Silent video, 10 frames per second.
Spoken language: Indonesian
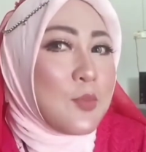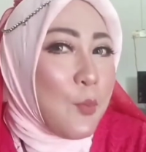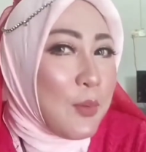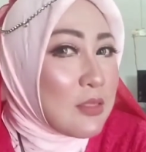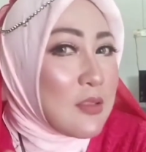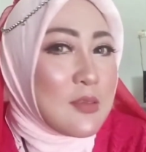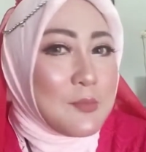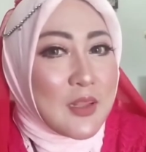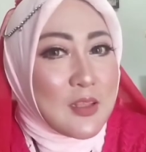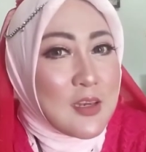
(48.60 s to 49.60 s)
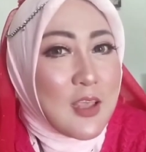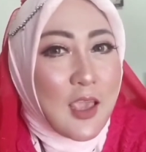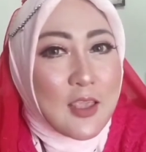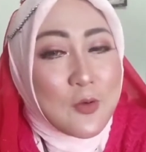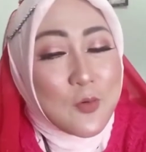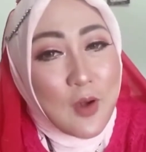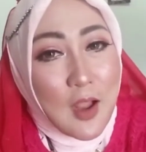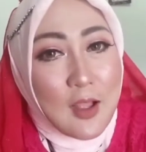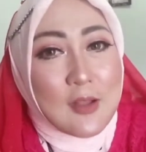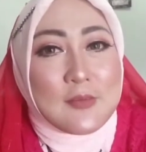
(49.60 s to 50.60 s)
properti seperti ini kayaknya
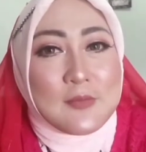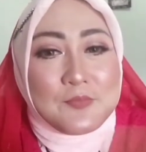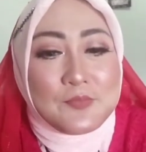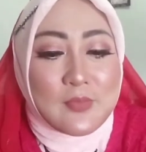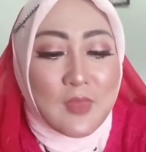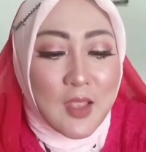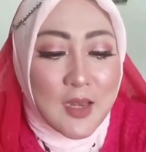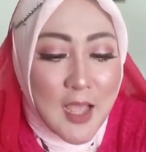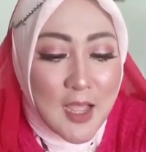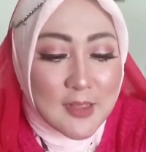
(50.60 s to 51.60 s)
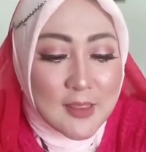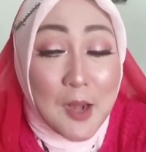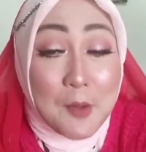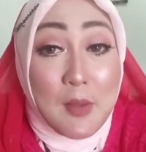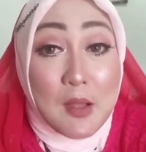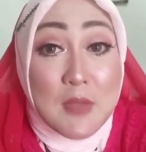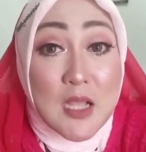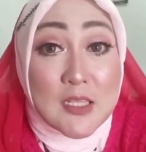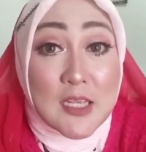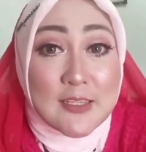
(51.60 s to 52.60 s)
kurang dan tanpa
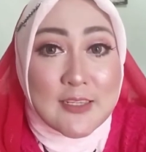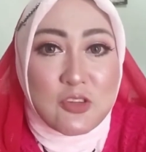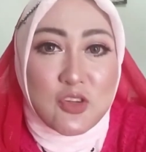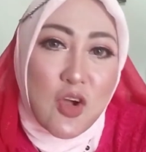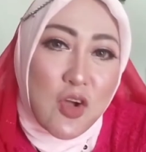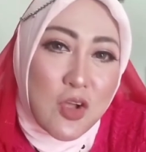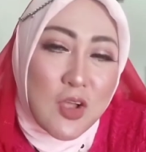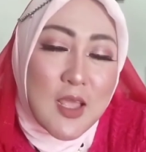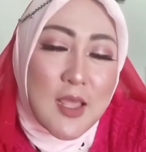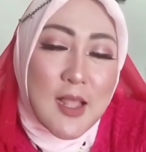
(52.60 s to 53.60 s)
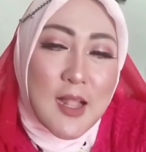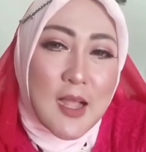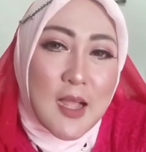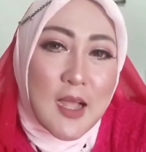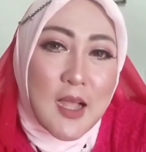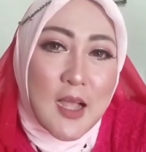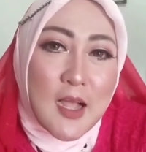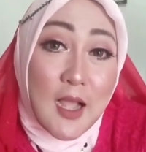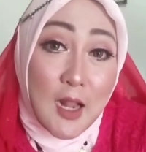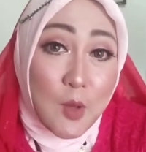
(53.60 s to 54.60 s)
banyak cincong uh,
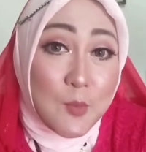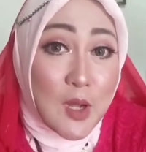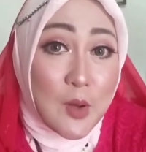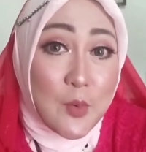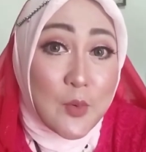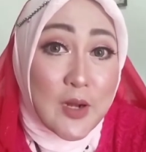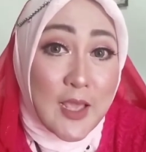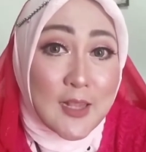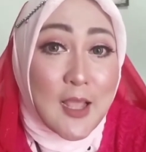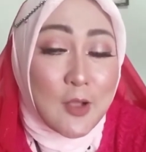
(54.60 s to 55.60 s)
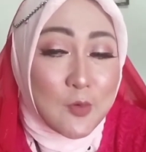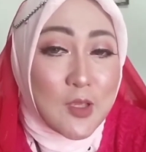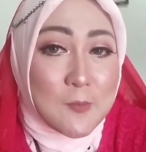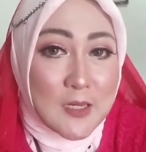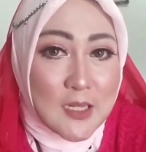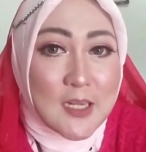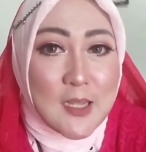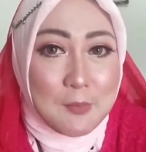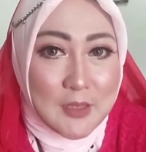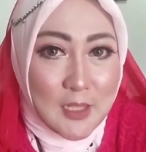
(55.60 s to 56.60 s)
kalau mau lihat aku gimana
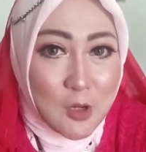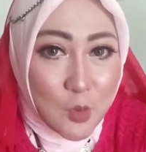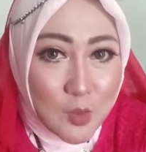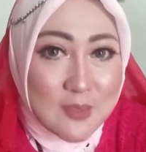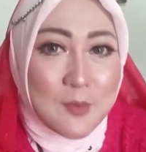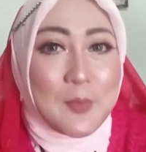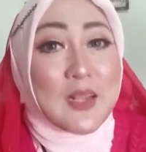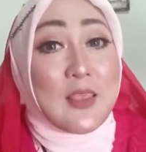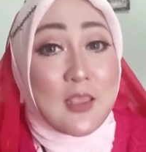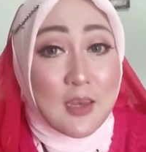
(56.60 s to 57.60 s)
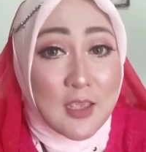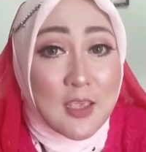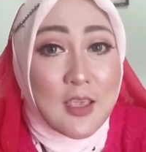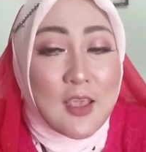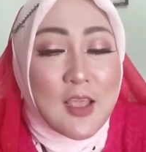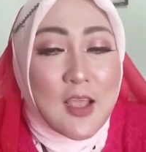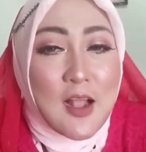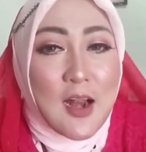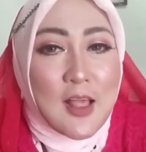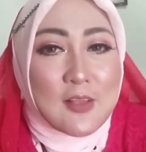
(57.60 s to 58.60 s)
ngedapetin look seperti ini
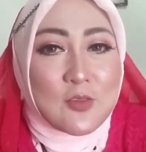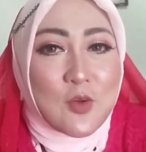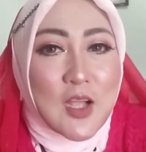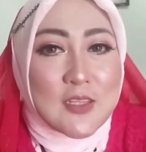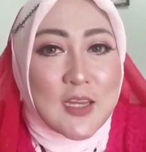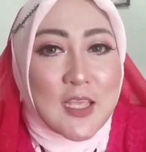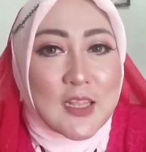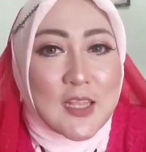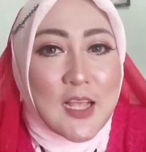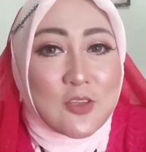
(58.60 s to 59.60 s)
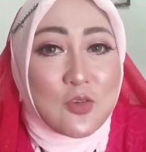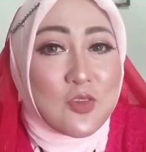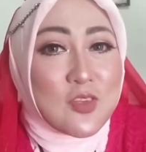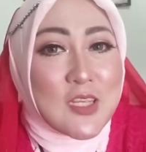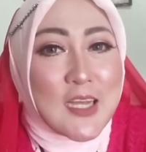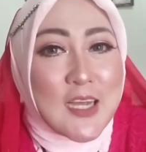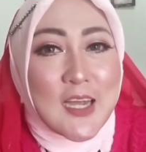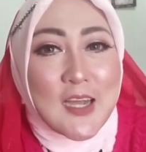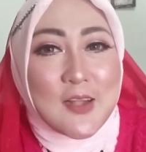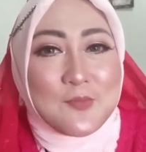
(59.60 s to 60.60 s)
langsung aja kita cus ke
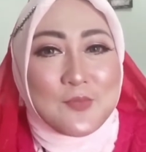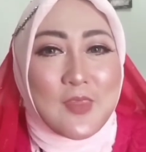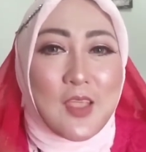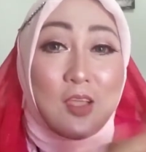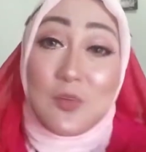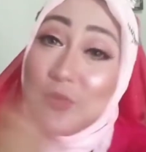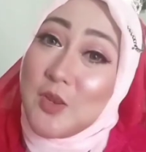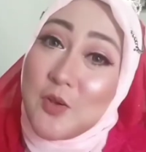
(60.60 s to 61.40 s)
Yes,